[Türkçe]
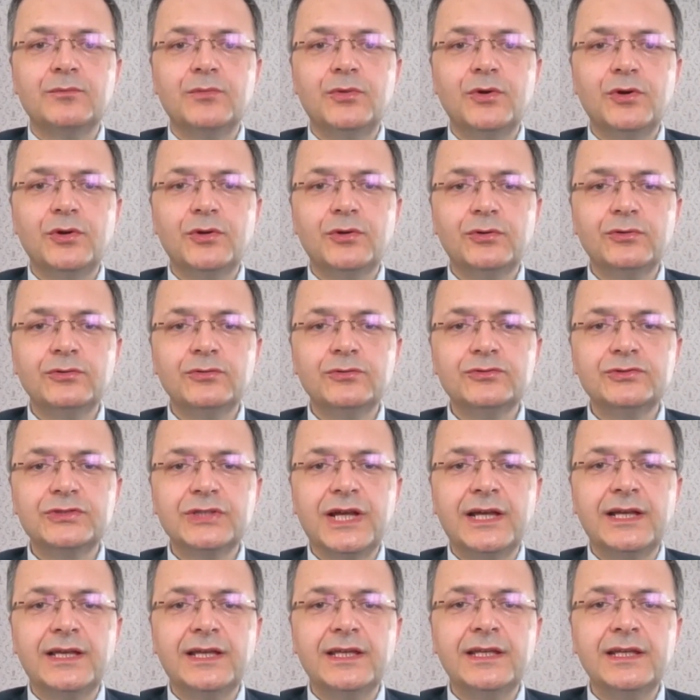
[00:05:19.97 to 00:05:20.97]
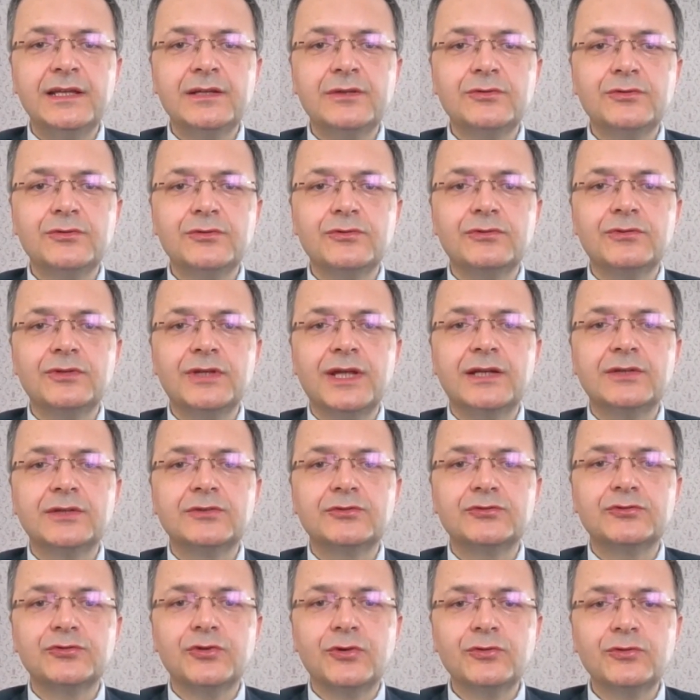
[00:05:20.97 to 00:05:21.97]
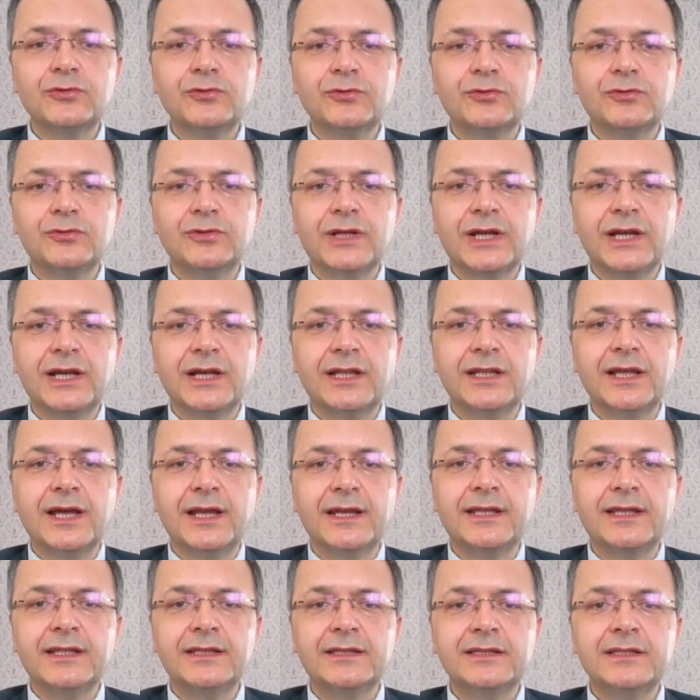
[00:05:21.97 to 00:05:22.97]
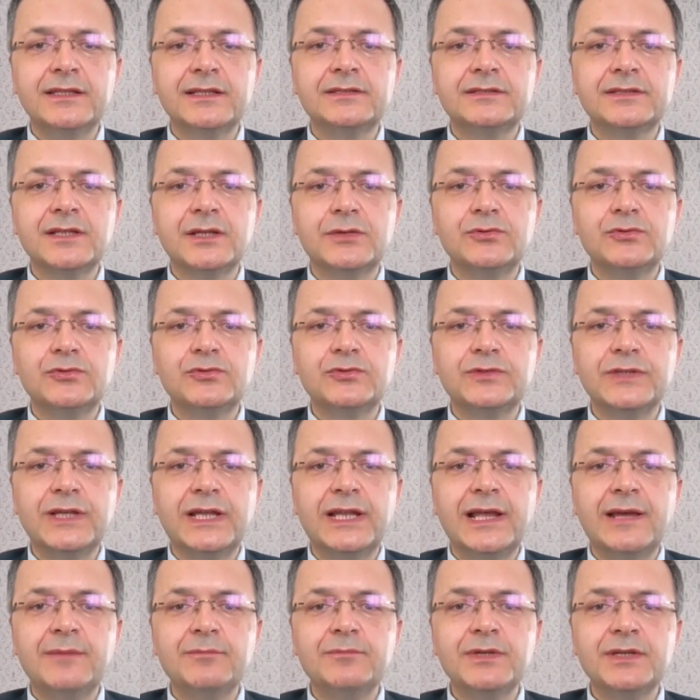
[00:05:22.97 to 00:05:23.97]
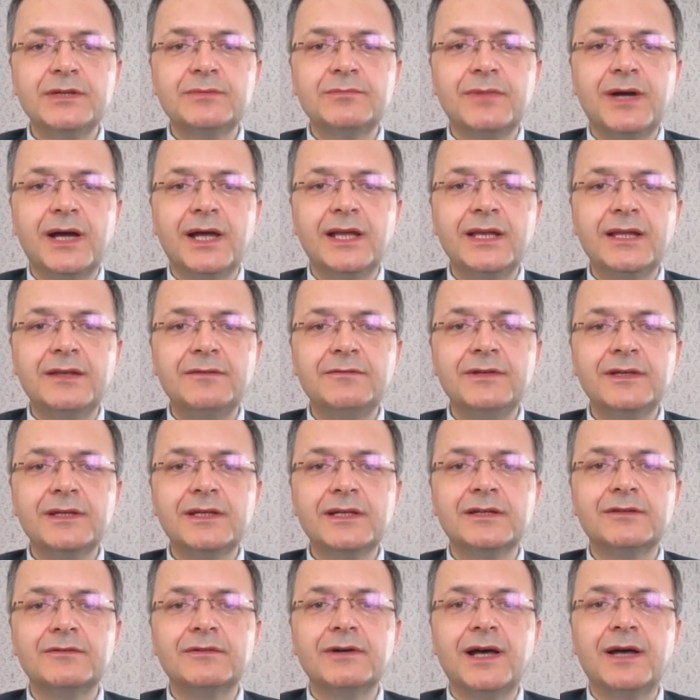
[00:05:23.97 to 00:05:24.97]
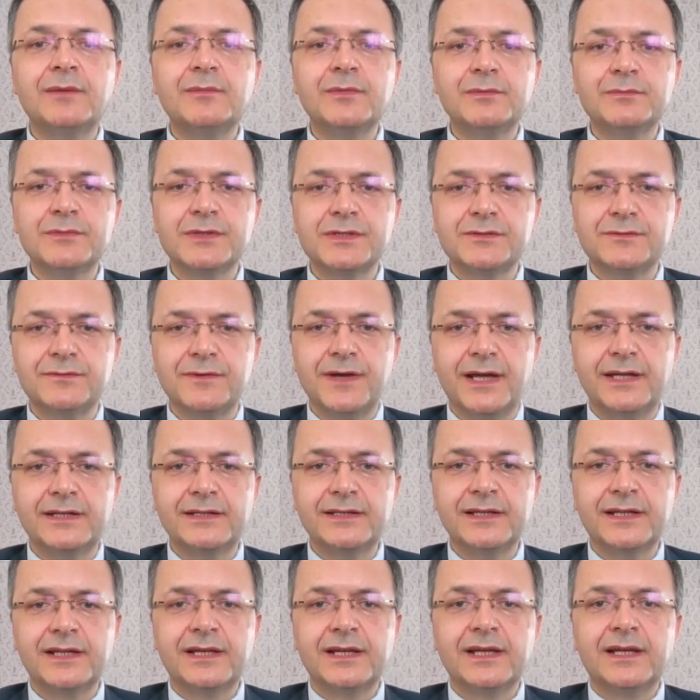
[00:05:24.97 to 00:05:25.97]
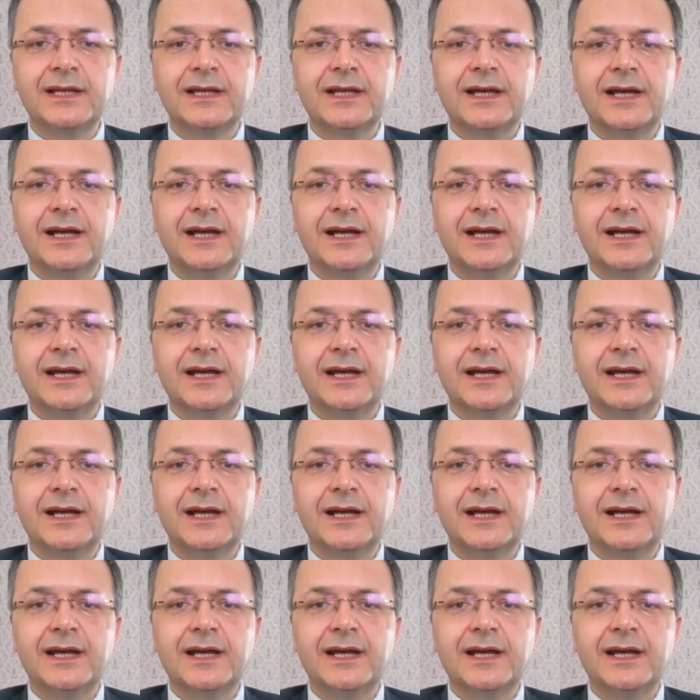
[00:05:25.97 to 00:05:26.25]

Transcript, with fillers: Böyle olunca ilk gününden son gününe kadar gittikçe yükselen bir manevi kıvamımız var.